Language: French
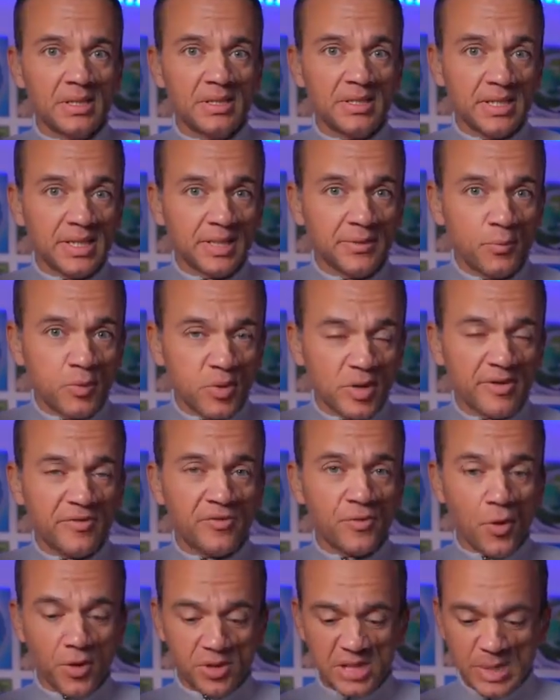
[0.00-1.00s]
ses points
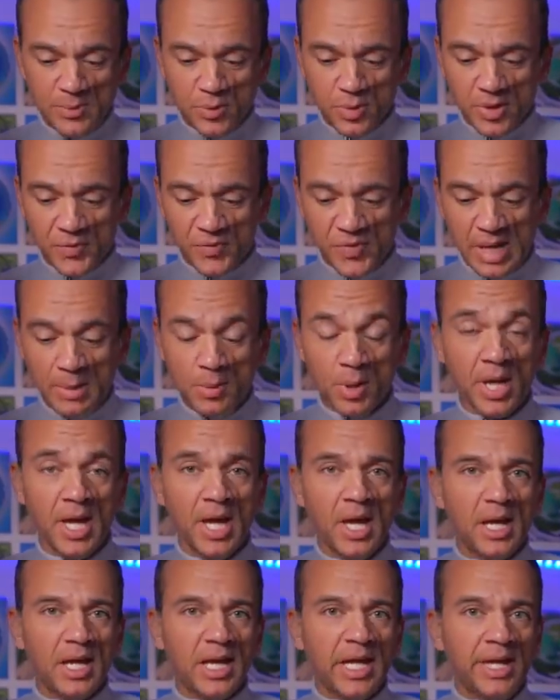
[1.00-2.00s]
forts, ses points faibles
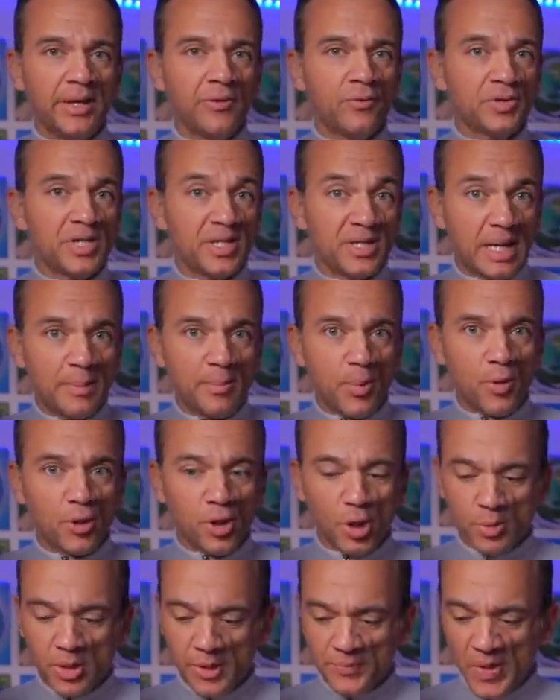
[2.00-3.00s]
et vous aider à le
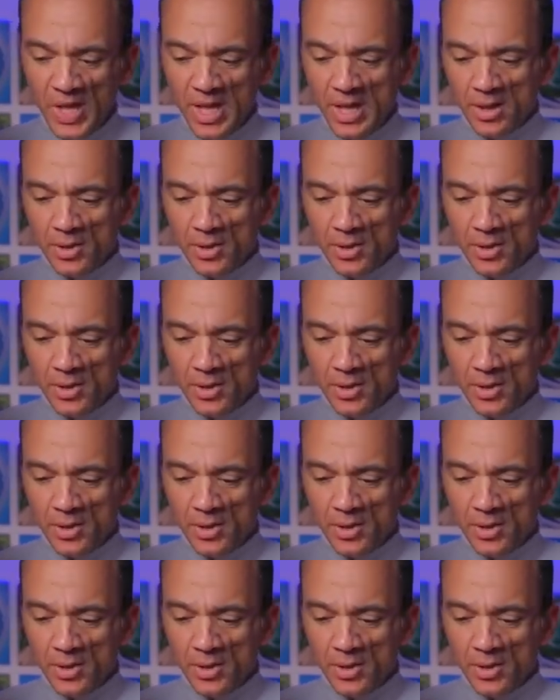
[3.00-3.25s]
prendre en main.